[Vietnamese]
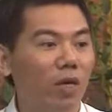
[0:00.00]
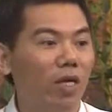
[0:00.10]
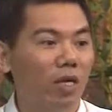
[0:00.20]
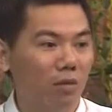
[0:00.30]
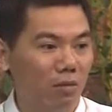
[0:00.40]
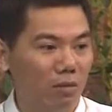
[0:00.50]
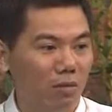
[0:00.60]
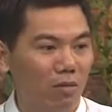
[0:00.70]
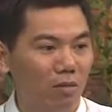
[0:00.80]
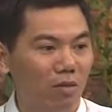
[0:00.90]
quy y,
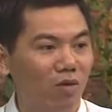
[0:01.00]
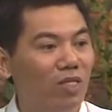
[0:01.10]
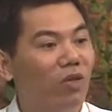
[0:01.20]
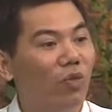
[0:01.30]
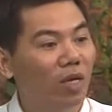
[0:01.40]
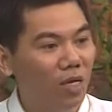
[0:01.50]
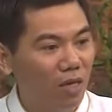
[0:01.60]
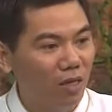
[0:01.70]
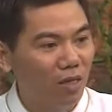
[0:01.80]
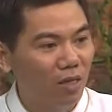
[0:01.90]
họ xin quy y ạ.